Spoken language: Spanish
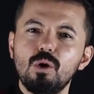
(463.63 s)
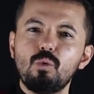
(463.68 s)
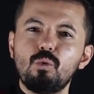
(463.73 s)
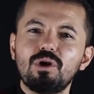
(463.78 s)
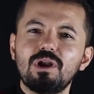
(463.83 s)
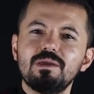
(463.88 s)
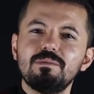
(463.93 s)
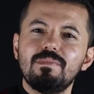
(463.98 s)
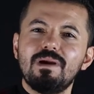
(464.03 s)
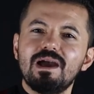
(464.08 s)

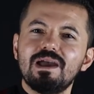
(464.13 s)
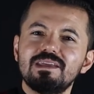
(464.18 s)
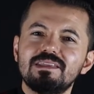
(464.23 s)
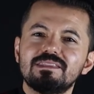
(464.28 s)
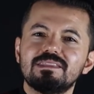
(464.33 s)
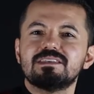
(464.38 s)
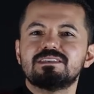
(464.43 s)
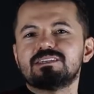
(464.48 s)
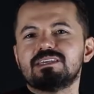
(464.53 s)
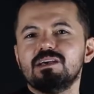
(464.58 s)
una
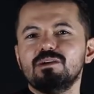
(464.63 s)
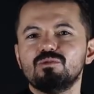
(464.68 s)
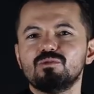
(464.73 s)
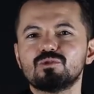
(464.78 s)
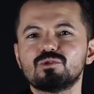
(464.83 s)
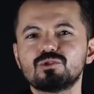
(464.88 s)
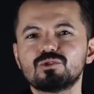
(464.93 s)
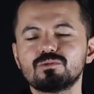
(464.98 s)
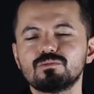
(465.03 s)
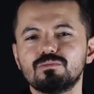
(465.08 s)
imagen de
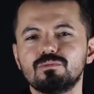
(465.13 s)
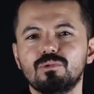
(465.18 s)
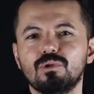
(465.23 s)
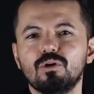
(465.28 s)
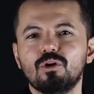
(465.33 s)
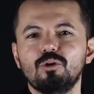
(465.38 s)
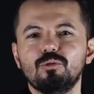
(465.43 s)
Zeus, ¿no?